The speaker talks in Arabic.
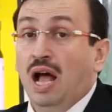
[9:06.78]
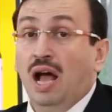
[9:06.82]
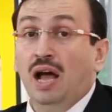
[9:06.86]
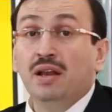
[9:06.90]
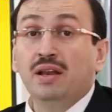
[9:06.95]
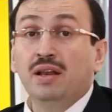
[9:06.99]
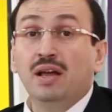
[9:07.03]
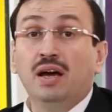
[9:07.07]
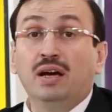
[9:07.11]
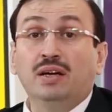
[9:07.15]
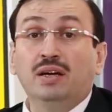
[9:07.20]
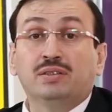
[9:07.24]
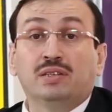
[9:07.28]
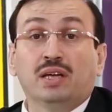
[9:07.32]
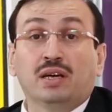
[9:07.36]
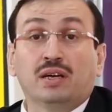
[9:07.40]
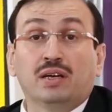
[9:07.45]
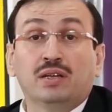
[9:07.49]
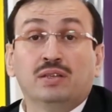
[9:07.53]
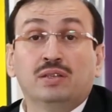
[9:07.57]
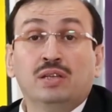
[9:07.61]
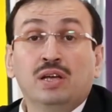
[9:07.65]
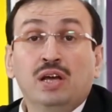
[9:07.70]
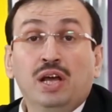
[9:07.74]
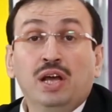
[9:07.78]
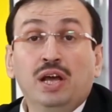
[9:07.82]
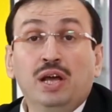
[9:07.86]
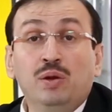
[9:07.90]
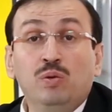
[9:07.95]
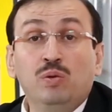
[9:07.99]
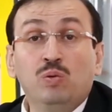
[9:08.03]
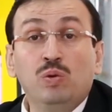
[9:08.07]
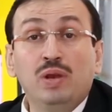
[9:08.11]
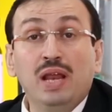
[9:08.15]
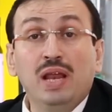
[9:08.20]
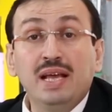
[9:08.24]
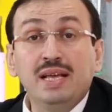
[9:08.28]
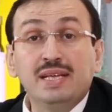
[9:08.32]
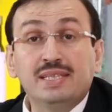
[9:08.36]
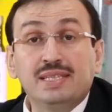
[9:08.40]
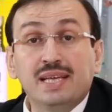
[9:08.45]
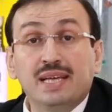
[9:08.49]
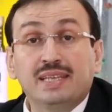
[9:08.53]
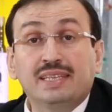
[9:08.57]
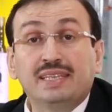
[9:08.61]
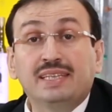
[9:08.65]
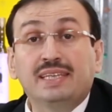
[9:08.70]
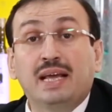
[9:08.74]
أنا أعتقد أنه
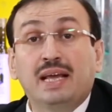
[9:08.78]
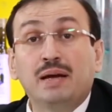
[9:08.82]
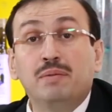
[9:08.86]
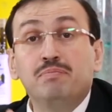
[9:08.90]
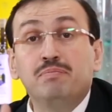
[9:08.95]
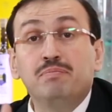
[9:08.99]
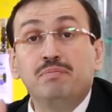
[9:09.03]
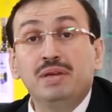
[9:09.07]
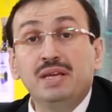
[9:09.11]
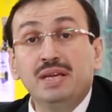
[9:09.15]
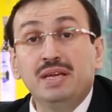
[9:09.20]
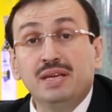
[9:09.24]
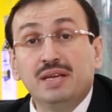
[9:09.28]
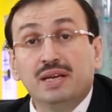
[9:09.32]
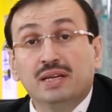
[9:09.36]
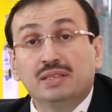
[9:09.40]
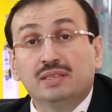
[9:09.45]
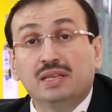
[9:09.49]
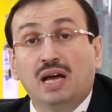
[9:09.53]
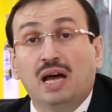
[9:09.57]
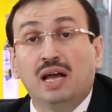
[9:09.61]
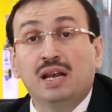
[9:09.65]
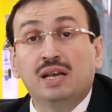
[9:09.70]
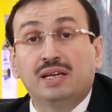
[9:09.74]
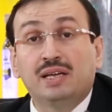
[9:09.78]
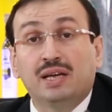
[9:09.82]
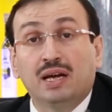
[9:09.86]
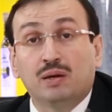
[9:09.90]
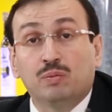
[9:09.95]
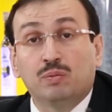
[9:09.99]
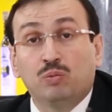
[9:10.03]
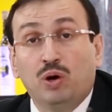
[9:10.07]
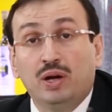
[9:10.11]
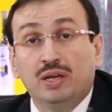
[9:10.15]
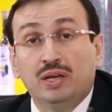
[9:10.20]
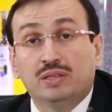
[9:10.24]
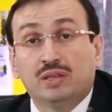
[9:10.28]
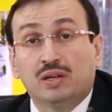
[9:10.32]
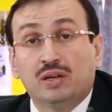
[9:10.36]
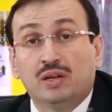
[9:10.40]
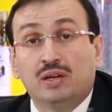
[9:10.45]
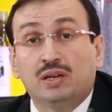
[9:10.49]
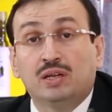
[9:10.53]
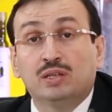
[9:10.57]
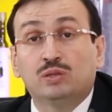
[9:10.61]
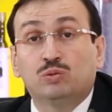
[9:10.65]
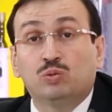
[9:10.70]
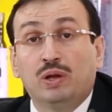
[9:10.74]
ليست كمية
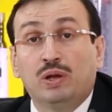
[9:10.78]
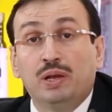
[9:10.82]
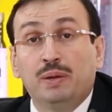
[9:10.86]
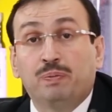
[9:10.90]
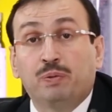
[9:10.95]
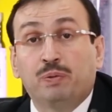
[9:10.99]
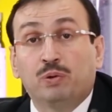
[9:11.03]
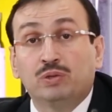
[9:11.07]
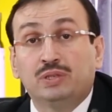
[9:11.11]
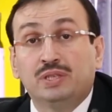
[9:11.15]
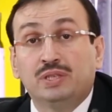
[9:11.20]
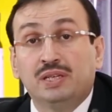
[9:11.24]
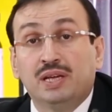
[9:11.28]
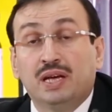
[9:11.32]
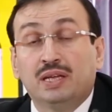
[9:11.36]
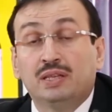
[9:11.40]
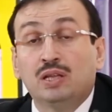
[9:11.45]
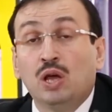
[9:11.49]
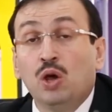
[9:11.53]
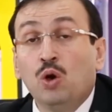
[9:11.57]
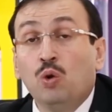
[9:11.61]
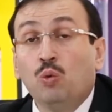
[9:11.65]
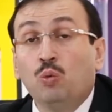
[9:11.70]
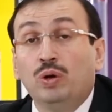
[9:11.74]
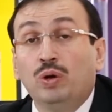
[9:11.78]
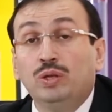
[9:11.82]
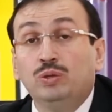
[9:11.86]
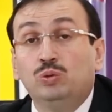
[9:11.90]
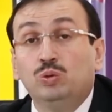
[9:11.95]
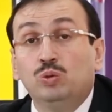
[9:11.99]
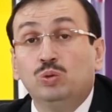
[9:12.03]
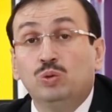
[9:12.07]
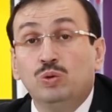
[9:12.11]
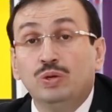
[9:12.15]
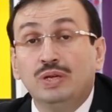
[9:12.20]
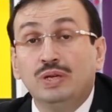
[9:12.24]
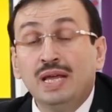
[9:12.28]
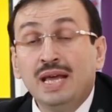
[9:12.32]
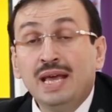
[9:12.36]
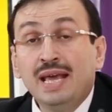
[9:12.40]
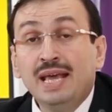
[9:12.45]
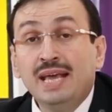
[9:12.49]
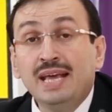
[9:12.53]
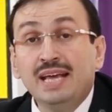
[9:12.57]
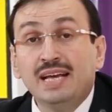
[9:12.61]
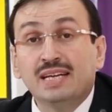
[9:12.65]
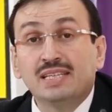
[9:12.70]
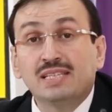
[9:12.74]
الكربوهيدرات والبروتينات والدهون
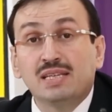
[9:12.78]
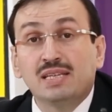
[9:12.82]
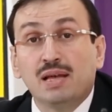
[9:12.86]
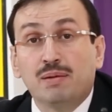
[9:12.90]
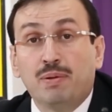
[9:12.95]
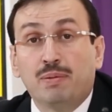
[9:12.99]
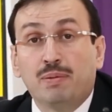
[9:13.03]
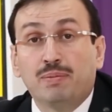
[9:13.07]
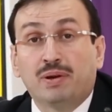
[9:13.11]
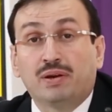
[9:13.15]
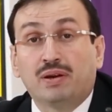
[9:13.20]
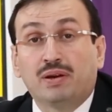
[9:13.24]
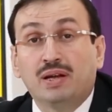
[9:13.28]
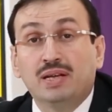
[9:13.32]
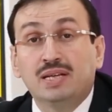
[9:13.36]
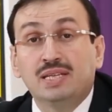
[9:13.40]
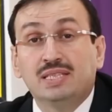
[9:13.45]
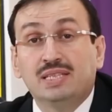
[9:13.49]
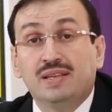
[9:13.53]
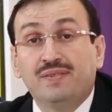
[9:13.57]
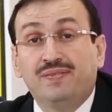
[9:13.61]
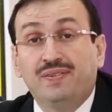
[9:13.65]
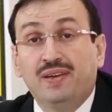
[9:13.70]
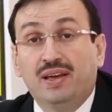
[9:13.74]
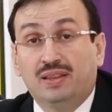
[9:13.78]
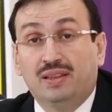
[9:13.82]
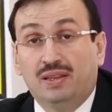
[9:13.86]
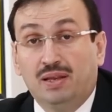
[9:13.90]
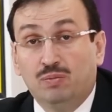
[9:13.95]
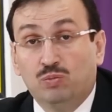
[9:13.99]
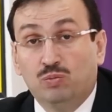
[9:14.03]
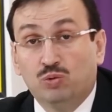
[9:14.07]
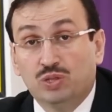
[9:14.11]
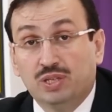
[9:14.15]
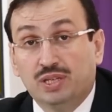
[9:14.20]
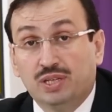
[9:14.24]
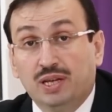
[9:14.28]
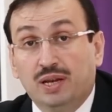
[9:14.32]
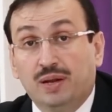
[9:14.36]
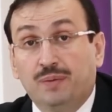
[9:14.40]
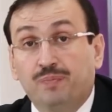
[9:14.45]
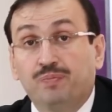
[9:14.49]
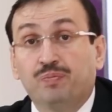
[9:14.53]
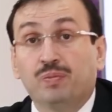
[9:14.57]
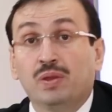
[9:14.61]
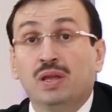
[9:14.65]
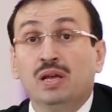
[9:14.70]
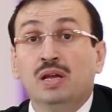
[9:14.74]
هي السبب الرئيسي في هذه المشكلة
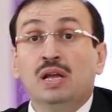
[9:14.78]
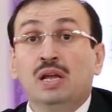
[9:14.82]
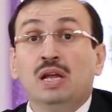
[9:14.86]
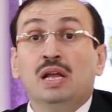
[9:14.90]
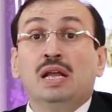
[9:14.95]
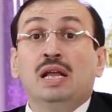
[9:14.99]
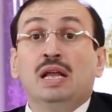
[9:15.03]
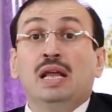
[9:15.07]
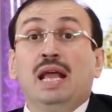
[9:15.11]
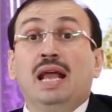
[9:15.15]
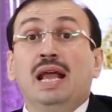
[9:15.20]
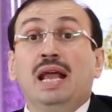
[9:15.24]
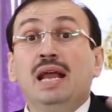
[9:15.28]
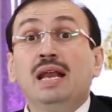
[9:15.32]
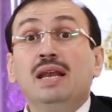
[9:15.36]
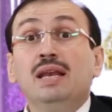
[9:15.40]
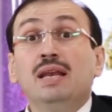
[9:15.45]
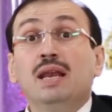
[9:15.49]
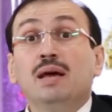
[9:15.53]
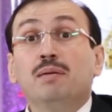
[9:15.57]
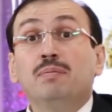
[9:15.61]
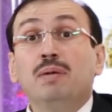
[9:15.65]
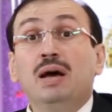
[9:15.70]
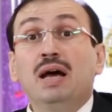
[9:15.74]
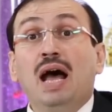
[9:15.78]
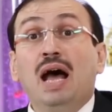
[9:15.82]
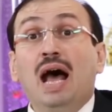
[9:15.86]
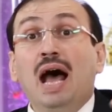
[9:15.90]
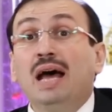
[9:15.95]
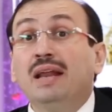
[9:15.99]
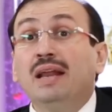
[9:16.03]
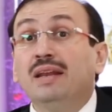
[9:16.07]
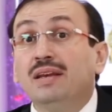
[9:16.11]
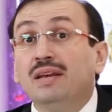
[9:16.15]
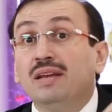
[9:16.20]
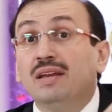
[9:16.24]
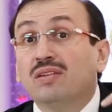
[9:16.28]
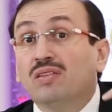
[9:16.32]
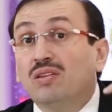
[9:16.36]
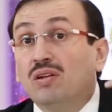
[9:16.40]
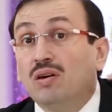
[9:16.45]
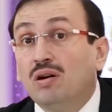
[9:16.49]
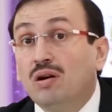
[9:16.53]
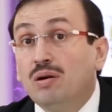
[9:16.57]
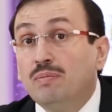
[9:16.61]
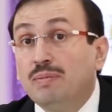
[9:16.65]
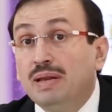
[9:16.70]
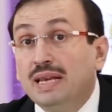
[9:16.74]
إنما
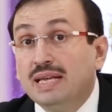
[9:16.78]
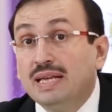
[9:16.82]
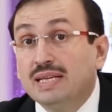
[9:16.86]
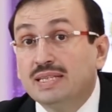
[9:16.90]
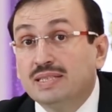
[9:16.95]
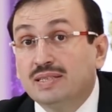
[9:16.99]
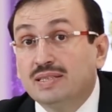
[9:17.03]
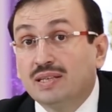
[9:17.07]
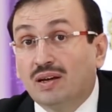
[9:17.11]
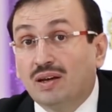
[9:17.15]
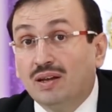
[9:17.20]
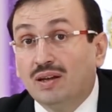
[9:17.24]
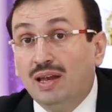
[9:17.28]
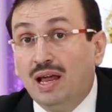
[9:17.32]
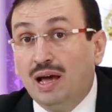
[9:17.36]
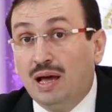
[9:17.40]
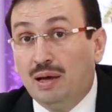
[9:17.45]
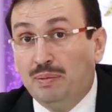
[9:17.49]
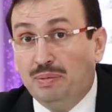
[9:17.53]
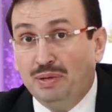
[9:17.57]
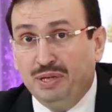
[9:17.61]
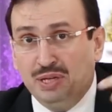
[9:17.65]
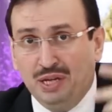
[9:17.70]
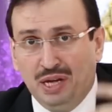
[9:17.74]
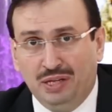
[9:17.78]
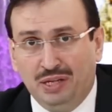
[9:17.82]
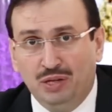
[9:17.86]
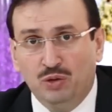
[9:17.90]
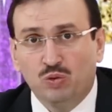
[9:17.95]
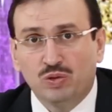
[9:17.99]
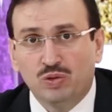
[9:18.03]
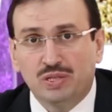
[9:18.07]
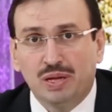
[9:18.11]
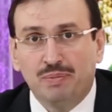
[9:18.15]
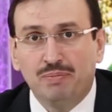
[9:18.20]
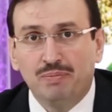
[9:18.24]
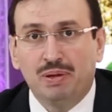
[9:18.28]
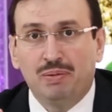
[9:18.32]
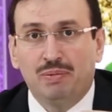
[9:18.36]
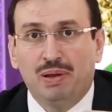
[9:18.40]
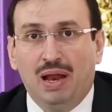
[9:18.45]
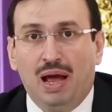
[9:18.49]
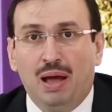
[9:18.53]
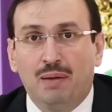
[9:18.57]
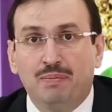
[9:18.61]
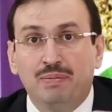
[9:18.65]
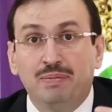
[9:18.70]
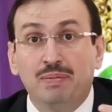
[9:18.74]
النظام الاستقلابي يعني نسميه
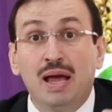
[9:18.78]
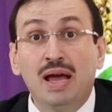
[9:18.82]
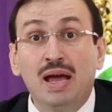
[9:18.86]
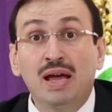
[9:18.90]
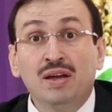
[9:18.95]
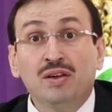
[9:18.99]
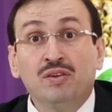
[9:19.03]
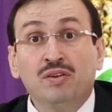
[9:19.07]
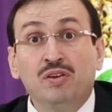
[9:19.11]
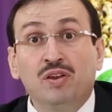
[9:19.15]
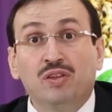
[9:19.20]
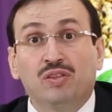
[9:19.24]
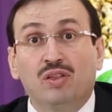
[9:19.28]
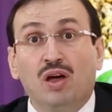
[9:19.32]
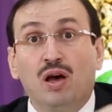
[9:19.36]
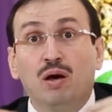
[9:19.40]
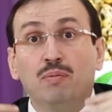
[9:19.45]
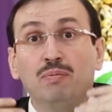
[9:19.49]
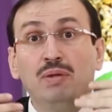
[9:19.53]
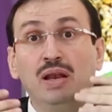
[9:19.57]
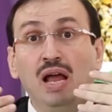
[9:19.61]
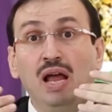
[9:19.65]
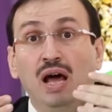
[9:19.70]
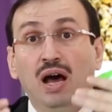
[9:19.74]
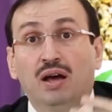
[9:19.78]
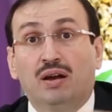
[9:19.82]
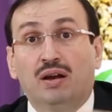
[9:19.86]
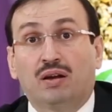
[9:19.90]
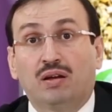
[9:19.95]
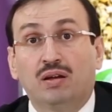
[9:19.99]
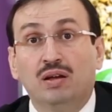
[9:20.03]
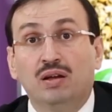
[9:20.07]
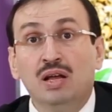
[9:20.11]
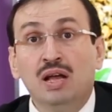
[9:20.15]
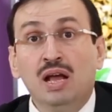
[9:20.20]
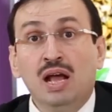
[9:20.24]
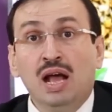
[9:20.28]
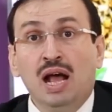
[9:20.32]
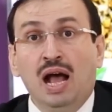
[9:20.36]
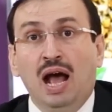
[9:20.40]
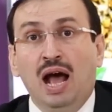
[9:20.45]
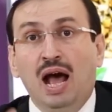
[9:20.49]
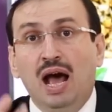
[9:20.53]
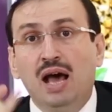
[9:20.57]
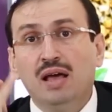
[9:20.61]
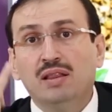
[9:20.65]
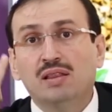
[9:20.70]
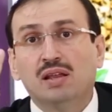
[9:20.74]
بالعامية نظام الحرق
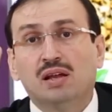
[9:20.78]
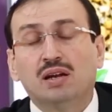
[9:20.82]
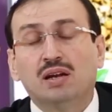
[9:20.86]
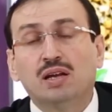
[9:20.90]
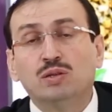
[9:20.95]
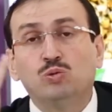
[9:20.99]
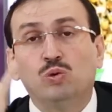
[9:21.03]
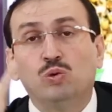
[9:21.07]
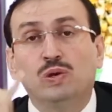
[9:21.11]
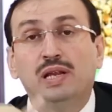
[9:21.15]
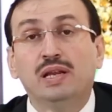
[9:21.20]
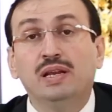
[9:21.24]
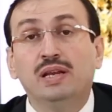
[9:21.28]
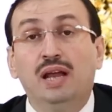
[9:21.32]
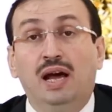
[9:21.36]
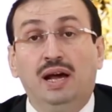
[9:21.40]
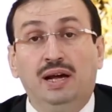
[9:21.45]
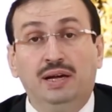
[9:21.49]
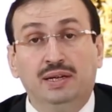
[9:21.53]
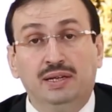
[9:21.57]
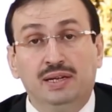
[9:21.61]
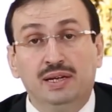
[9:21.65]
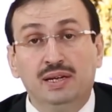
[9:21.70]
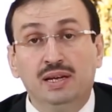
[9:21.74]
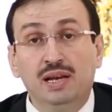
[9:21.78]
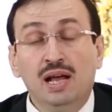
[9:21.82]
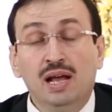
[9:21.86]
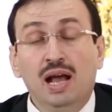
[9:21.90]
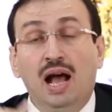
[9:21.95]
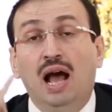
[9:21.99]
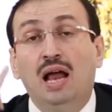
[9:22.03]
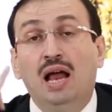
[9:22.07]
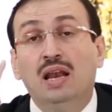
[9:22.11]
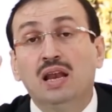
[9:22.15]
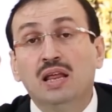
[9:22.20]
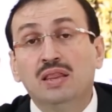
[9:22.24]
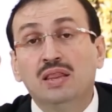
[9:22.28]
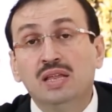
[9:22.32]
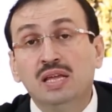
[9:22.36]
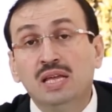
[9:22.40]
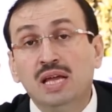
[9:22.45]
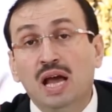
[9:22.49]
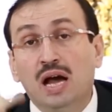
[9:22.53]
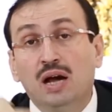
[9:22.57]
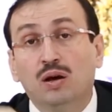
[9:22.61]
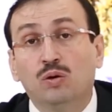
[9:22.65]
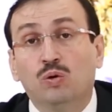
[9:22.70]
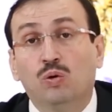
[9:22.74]
هذا الرجل النحيل
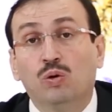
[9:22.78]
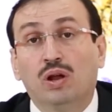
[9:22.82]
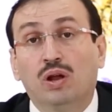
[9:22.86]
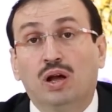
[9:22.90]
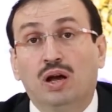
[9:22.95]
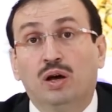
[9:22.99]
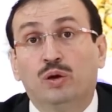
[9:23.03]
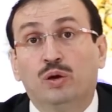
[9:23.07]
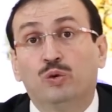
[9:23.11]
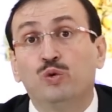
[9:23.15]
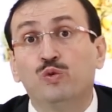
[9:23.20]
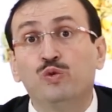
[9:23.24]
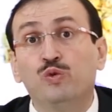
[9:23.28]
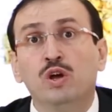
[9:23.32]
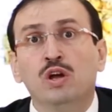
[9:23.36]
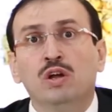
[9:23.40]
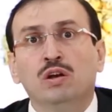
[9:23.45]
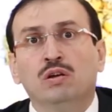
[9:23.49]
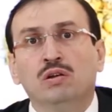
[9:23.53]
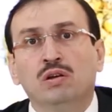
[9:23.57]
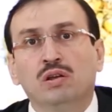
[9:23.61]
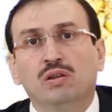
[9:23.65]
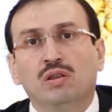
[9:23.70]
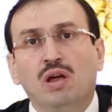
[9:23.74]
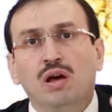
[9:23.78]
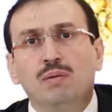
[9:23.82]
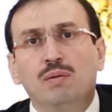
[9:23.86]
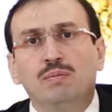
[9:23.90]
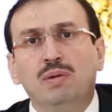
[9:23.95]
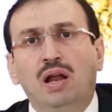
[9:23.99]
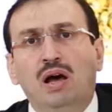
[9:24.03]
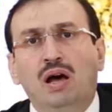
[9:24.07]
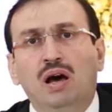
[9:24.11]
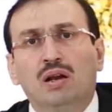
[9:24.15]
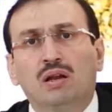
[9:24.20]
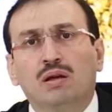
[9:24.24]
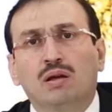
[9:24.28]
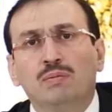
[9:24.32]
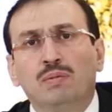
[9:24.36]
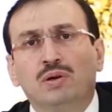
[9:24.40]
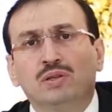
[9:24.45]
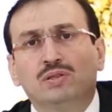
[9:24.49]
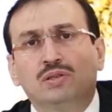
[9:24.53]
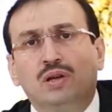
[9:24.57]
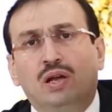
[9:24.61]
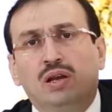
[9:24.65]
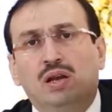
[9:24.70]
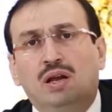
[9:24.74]
الذي يأكل خروف نظام الحرق
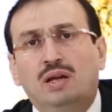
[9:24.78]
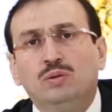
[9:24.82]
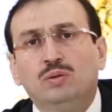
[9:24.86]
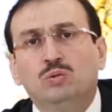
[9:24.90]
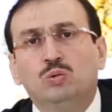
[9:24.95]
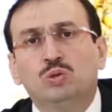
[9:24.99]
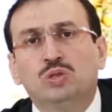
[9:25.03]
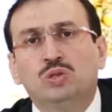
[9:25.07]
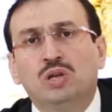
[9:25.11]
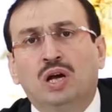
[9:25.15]
ما شاء الله عنده